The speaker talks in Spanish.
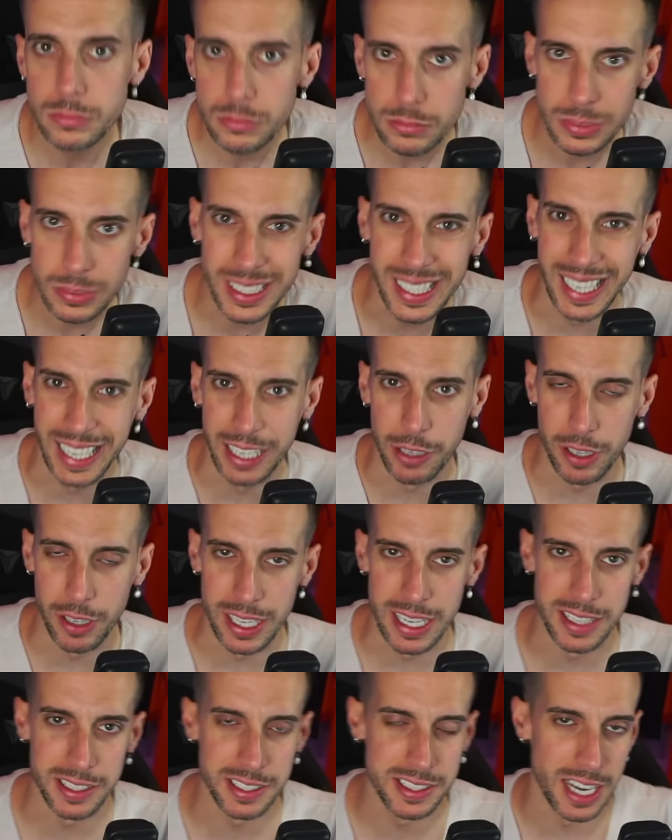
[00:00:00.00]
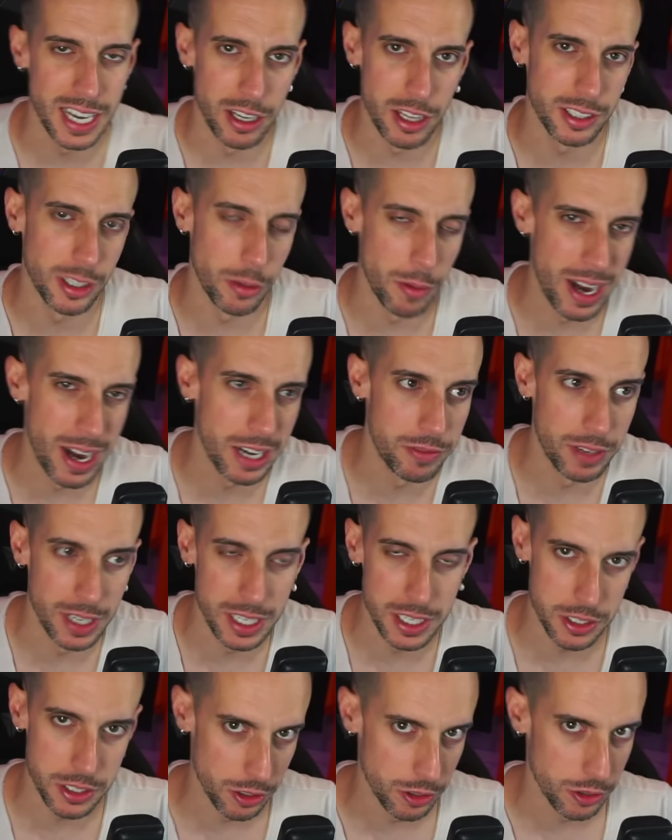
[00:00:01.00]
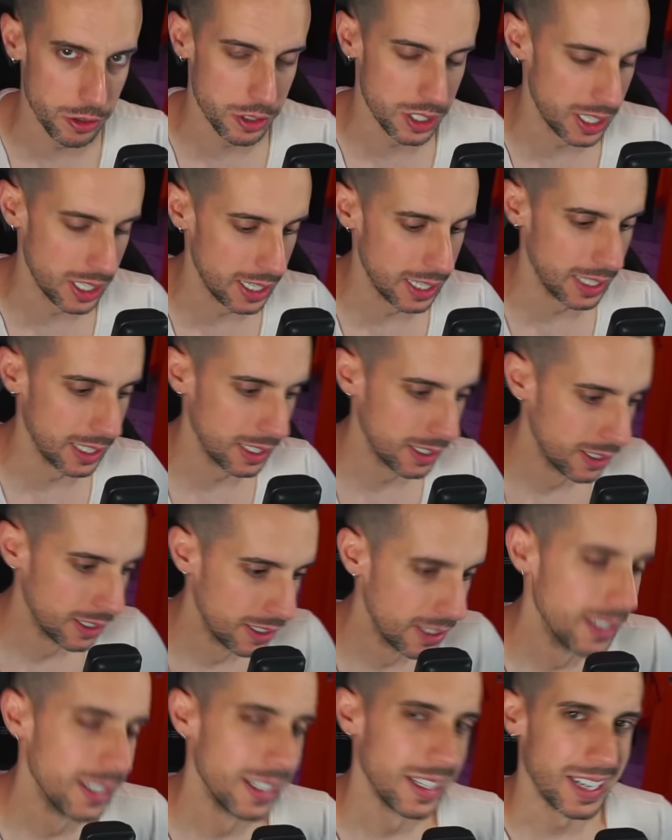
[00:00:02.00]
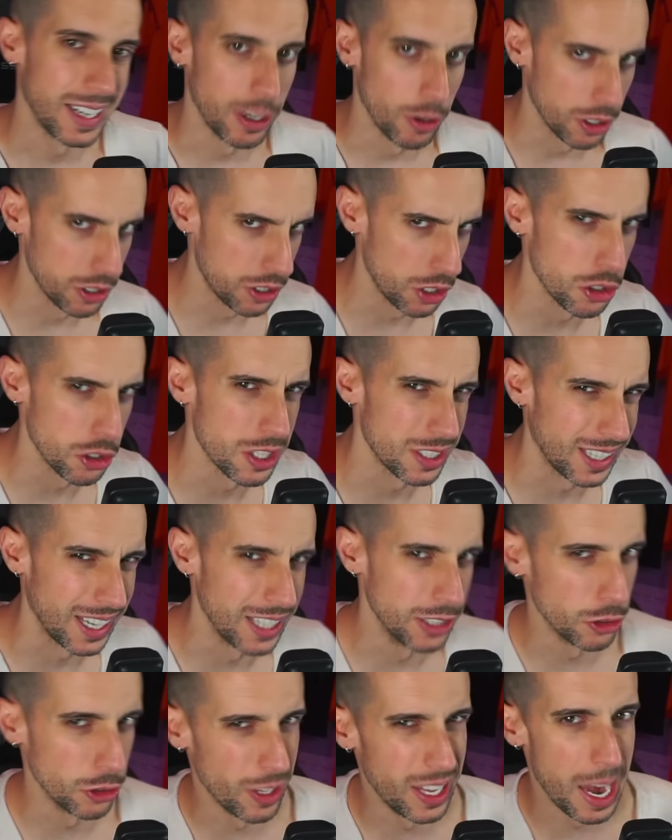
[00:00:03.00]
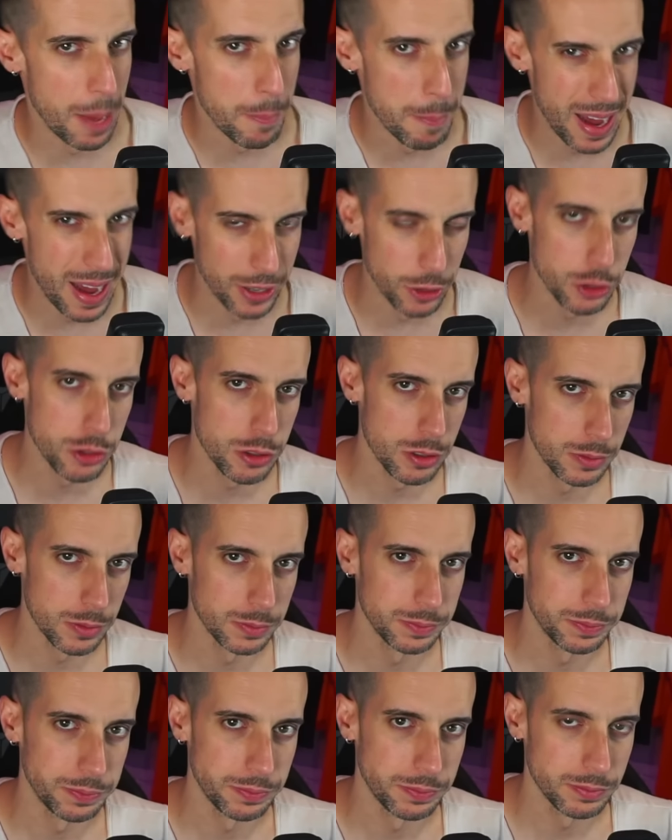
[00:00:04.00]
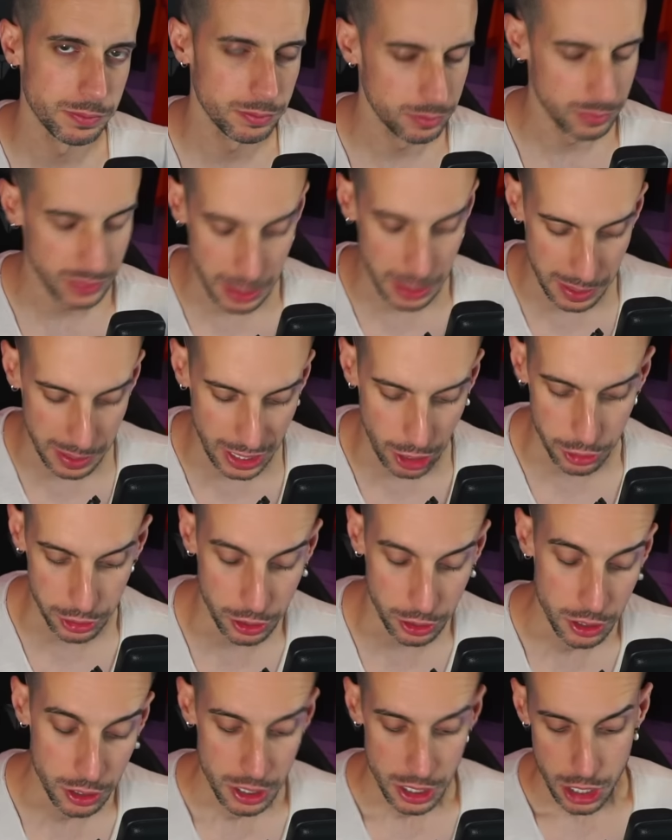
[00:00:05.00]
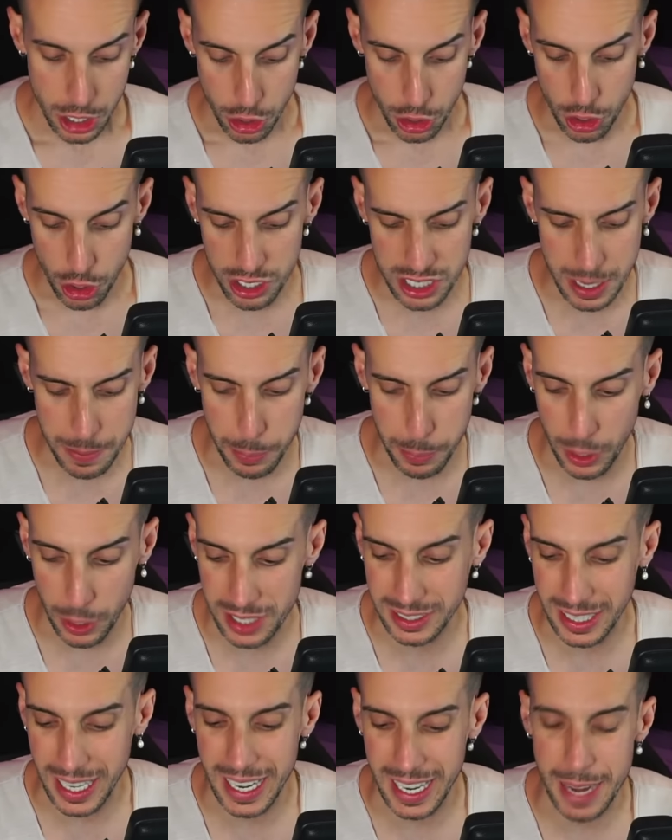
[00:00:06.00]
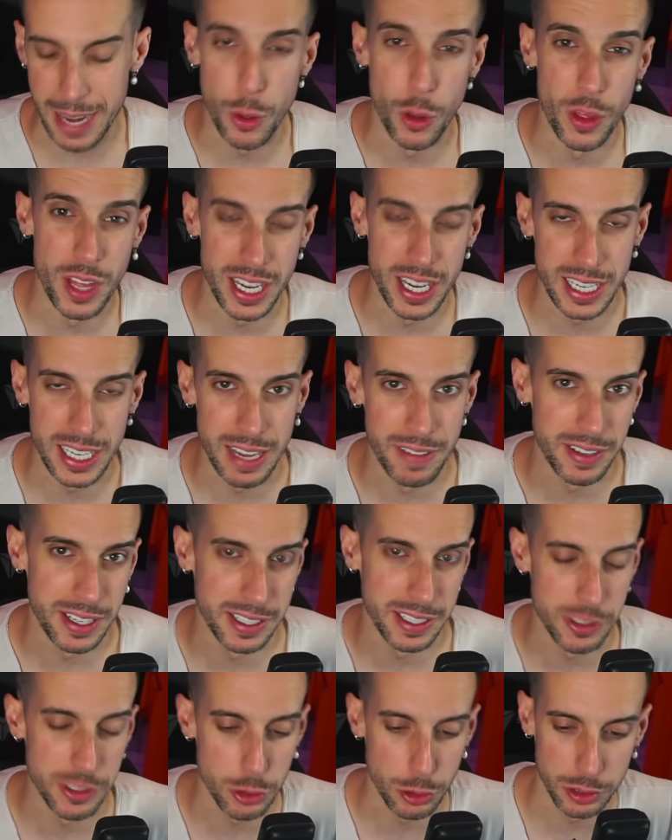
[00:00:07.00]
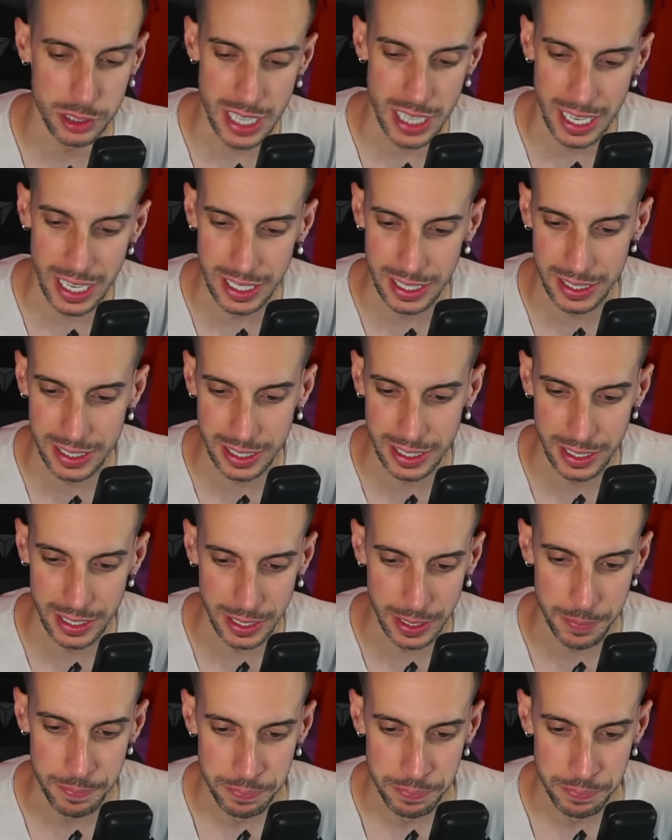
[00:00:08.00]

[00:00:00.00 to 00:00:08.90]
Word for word: creo que es necesario hacer una reflexión, o sea, creo que se nos está yendo de las manos. De verdad lo digo. No sé si es por esta era moderna de redes sociales que